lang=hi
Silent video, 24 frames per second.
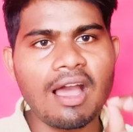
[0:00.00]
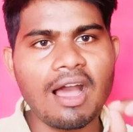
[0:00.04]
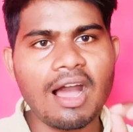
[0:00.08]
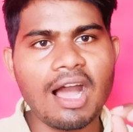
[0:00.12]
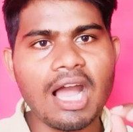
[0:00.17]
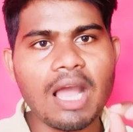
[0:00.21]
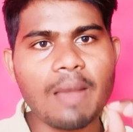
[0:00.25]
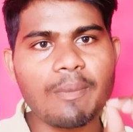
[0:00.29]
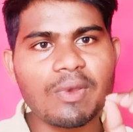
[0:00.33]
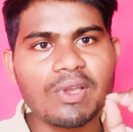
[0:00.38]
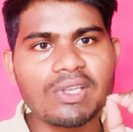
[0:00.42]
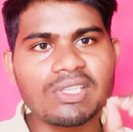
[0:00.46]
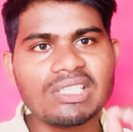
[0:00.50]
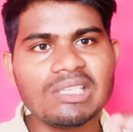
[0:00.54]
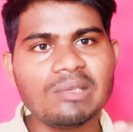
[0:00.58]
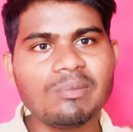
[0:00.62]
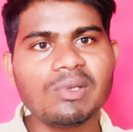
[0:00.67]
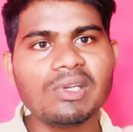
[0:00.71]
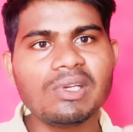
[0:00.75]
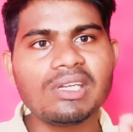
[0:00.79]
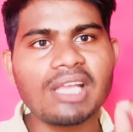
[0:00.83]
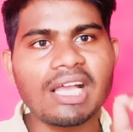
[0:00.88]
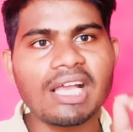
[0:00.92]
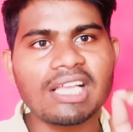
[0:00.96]
आप किसी
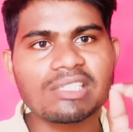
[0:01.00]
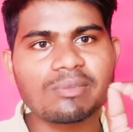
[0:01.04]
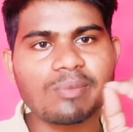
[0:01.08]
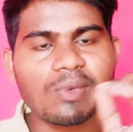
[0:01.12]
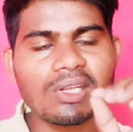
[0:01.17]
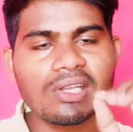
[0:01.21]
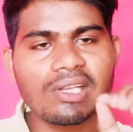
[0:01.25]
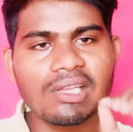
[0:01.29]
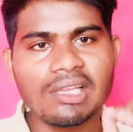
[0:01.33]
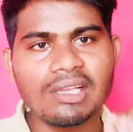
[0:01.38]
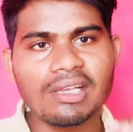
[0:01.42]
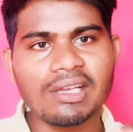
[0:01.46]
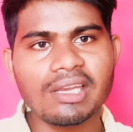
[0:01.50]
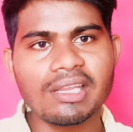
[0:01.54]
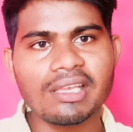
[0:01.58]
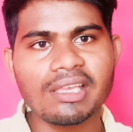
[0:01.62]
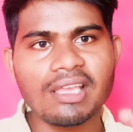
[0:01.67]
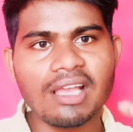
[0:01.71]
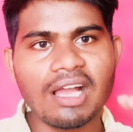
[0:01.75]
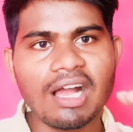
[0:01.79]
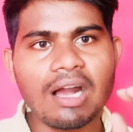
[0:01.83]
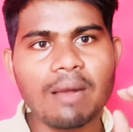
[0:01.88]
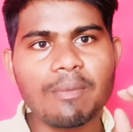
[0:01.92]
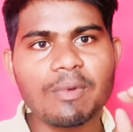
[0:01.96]
भी टास्क पर क्लिक
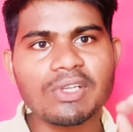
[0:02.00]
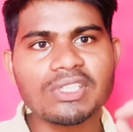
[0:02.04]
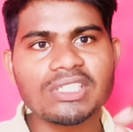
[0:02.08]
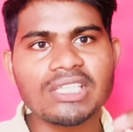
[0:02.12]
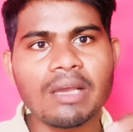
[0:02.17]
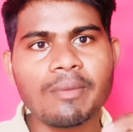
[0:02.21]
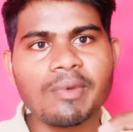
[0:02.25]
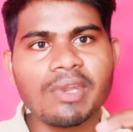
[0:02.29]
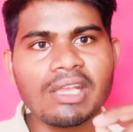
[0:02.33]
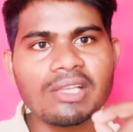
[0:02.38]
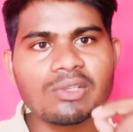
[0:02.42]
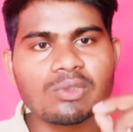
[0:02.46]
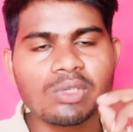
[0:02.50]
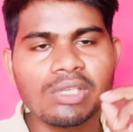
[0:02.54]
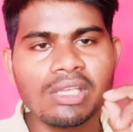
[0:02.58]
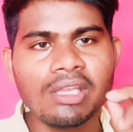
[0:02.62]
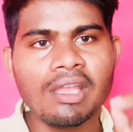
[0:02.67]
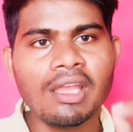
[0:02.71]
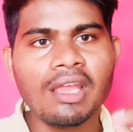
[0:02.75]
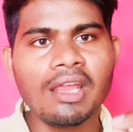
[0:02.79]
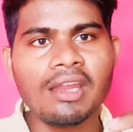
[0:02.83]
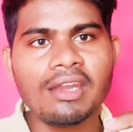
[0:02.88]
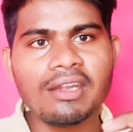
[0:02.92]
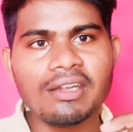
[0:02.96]
करेंगे आपके सामने उसकी
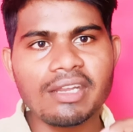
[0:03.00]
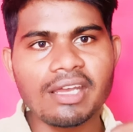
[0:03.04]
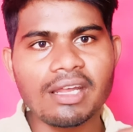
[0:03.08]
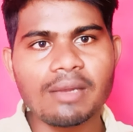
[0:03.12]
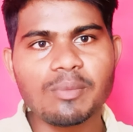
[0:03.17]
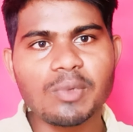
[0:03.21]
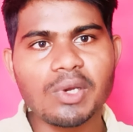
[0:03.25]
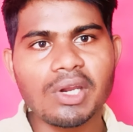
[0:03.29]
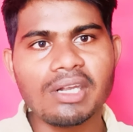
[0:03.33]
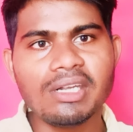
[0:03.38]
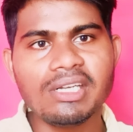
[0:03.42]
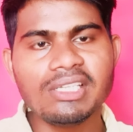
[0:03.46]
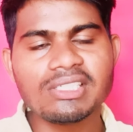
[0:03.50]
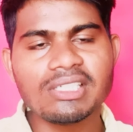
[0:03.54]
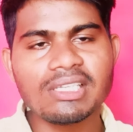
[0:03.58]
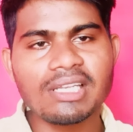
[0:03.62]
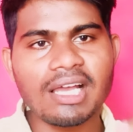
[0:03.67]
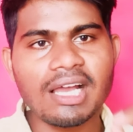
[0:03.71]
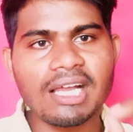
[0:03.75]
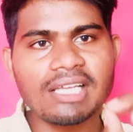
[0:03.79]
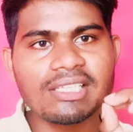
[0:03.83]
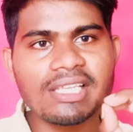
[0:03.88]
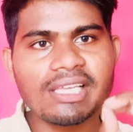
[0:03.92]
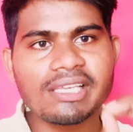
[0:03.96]
टर्म कंडीशन
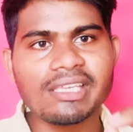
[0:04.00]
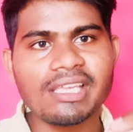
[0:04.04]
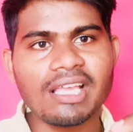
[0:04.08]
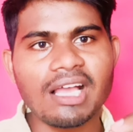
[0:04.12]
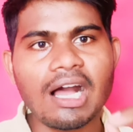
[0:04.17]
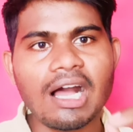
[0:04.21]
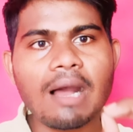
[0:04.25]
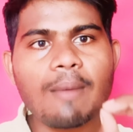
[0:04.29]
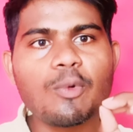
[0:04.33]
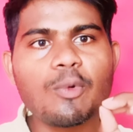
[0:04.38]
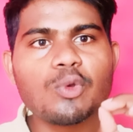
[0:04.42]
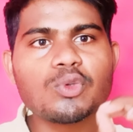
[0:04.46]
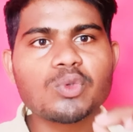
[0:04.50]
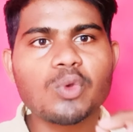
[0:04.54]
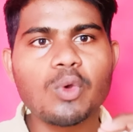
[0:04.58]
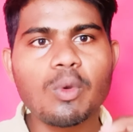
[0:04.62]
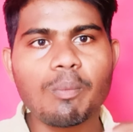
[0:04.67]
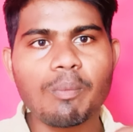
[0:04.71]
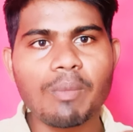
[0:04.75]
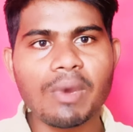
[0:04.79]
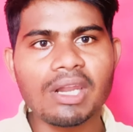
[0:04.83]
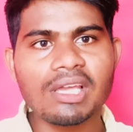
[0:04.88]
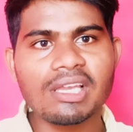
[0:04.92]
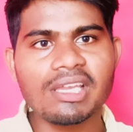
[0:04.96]
आ जाएगी आप उसको
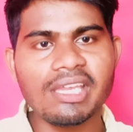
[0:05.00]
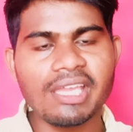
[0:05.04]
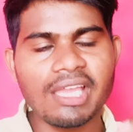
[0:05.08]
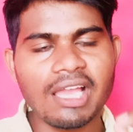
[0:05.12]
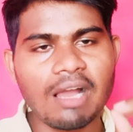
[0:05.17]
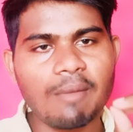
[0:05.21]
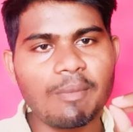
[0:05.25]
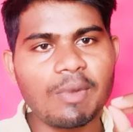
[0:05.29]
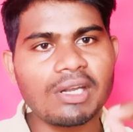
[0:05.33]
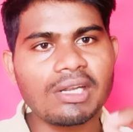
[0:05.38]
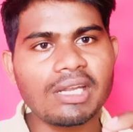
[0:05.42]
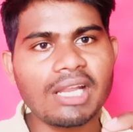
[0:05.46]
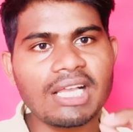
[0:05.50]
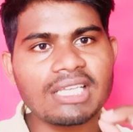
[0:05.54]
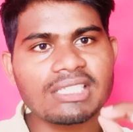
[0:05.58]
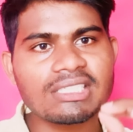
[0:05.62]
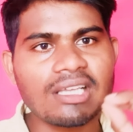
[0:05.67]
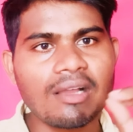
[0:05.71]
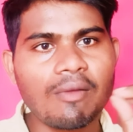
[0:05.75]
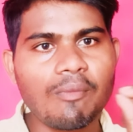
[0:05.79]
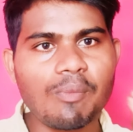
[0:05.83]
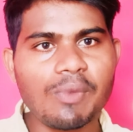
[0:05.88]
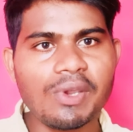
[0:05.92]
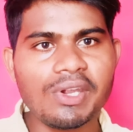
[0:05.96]
पढ़ के यहाँ पर
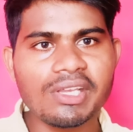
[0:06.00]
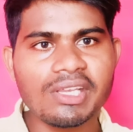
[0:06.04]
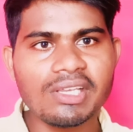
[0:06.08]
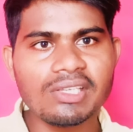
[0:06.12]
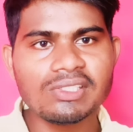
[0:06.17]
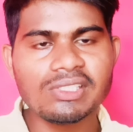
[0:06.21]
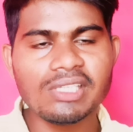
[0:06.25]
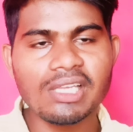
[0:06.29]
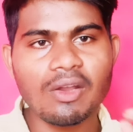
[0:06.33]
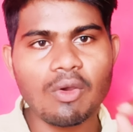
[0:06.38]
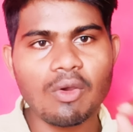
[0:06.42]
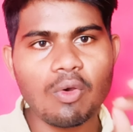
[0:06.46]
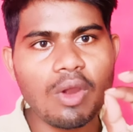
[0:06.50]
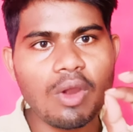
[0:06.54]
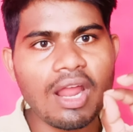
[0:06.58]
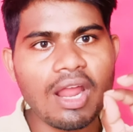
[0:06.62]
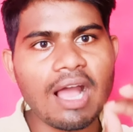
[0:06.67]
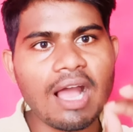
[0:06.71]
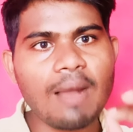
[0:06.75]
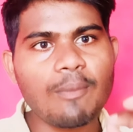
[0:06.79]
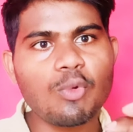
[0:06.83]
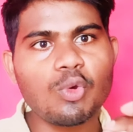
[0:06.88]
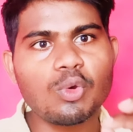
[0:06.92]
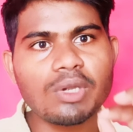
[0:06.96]
टास्क कंप्लीट कीजिए और
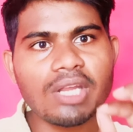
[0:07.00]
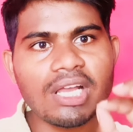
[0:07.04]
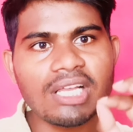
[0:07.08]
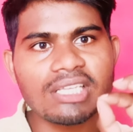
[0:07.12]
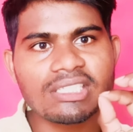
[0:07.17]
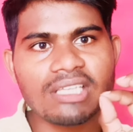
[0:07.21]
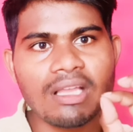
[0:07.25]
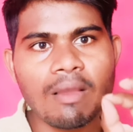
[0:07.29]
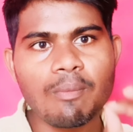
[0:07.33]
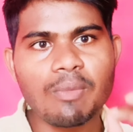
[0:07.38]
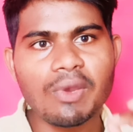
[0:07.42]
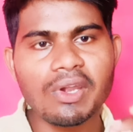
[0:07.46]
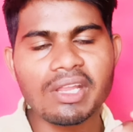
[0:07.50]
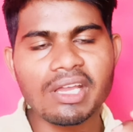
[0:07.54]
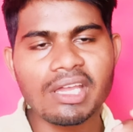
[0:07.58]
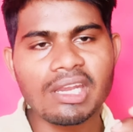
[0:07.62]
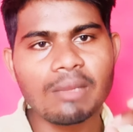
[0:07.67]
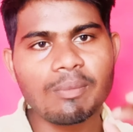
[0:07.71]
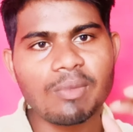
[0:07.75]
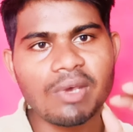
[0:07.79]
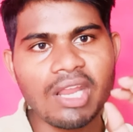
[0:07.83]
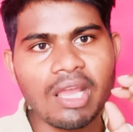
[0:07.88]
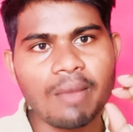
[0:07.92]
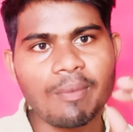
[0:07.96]
आपको टास्क कंप्लीट
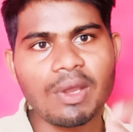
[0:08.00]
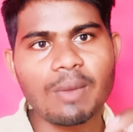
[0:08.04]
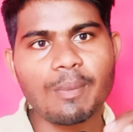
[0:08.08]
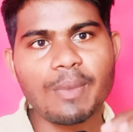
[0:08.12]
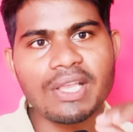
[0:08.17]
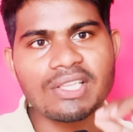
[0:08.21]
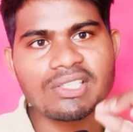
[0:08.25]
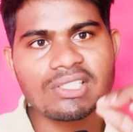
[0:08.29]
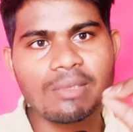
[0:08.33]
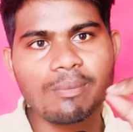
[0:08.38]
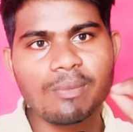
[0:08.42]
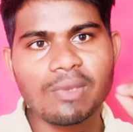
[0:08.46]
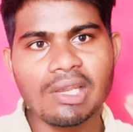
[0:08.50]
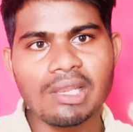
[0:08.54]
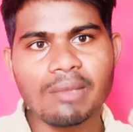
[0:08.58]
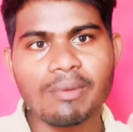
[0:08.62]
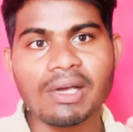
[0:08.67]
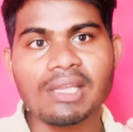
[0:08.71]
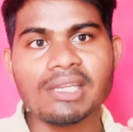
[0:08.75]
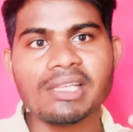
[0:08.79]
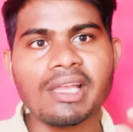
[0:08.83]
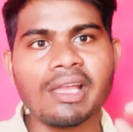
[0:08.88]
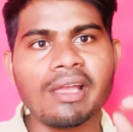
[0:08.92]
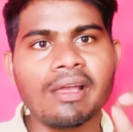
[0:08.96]
करने पर यहाँ पर पैसे मिलने
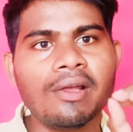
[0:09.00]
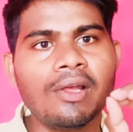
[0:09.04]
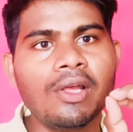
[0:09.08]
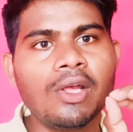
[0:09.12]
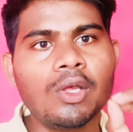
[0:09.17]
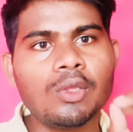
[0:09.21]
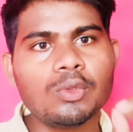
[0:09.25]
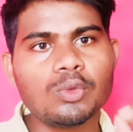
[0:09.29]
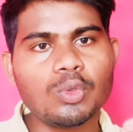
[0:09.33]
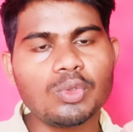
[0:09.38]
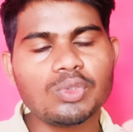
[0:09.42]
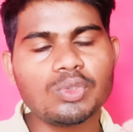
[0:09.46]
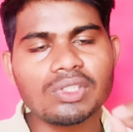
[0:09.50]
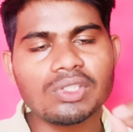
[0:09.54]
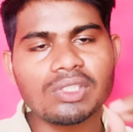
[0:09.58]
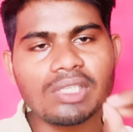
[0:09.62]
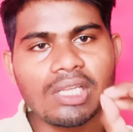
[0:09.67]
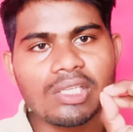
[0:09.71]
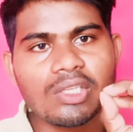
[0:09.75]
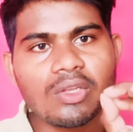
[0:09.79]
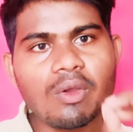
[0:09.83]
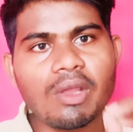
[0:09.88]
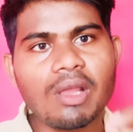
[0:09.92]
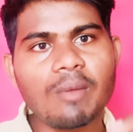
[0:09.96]
वाले हैं तो
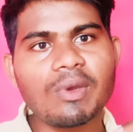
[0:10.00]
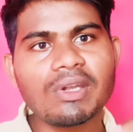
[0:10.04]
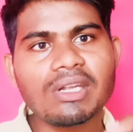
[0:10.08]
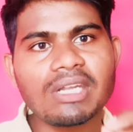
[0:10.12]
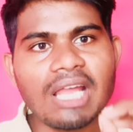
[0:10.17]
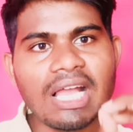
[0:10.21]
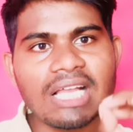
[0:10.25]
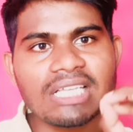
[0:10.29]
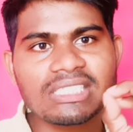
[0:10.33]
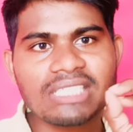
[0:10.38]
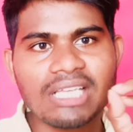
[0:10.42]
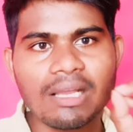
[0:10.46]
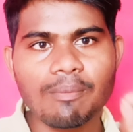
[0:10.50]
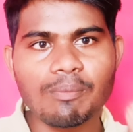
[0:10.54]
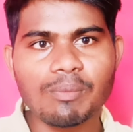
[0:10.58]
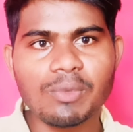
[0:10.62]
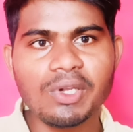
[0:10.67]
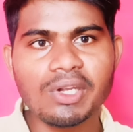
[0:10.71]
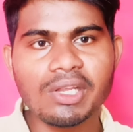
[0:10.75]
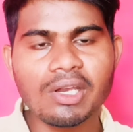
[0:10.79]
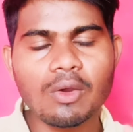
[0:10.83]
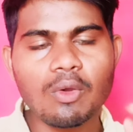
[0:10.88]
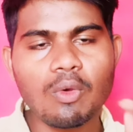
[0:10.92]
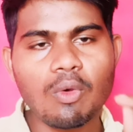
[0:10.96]
जितना चाहो यहाँ पर टास्क
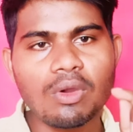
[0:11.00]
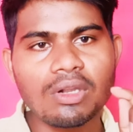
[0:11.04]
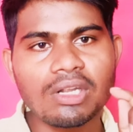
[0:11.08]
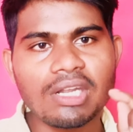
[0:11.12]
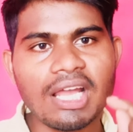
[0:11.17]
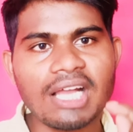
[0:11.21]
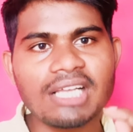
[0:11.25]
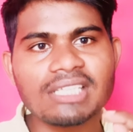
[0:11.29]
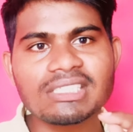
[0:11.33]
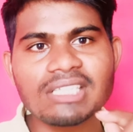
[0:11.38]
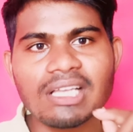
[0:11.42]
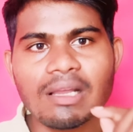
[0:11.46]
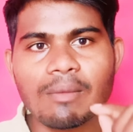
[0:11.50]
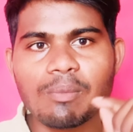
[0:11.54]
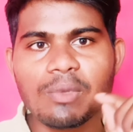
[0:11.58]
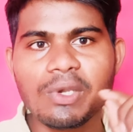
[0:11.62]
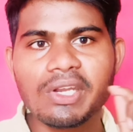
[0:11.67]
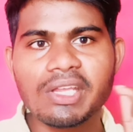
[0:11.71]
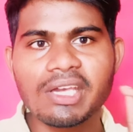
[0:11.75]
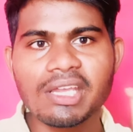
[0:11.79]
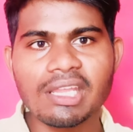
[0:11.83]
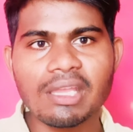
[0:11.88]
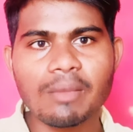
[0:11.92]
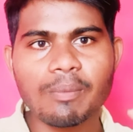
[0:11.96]
कंप्लीट करो और टास्क
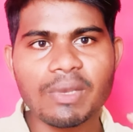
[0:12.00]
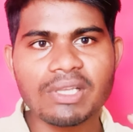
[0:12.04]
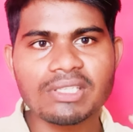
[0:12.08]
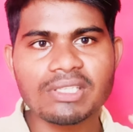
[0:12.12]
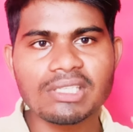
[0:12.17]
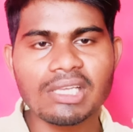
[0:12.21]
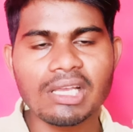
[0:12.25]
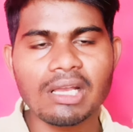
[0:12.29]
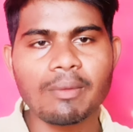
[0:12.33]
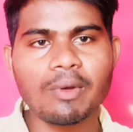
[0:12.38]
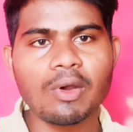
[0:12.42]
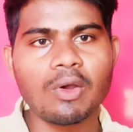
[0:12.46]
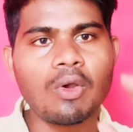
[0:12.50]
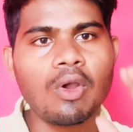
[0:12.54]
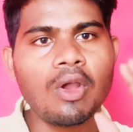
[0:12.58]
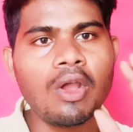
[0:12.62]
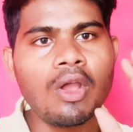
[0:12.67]
कंप्लीट करके पैसे कमाओ